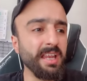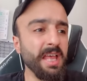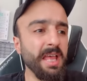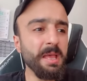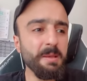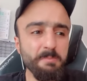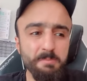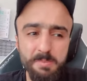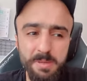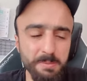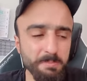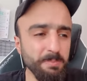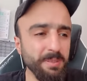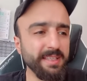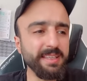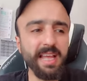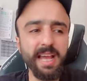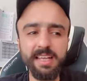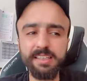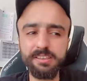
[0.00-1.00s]
من
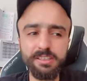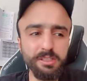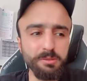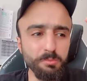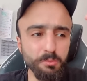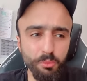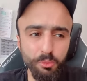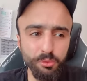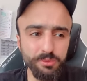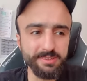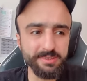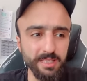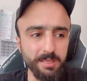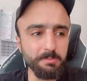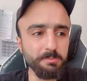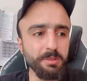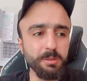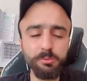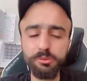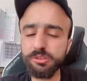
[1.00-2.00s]
بداية الموسم
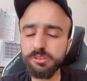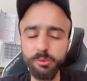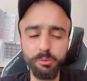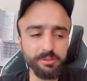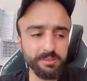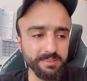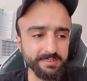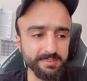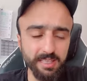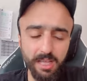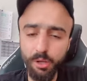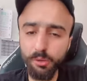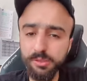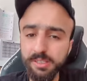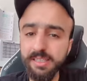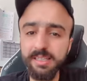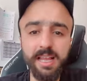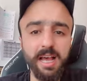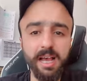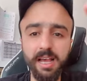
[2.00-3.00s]
بمستوى تصاعده
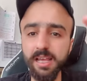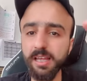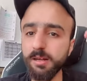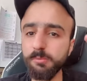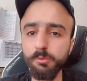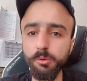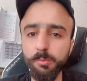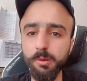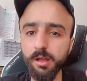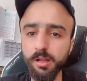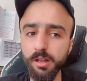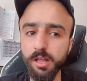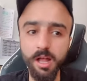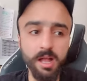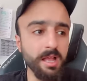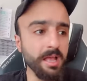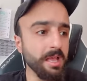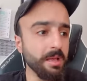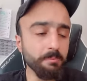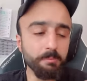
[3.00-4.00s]
إلى آخر مباراة
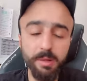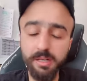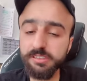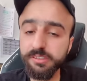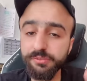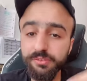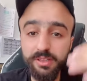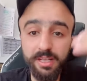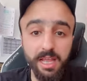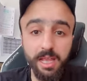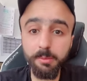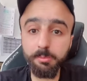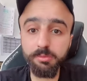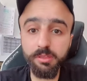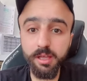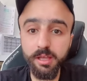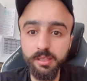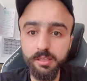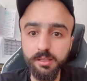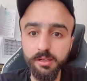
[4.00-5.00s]
ما شفت لاعب
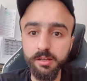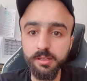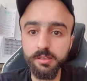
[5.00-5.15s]
ظهير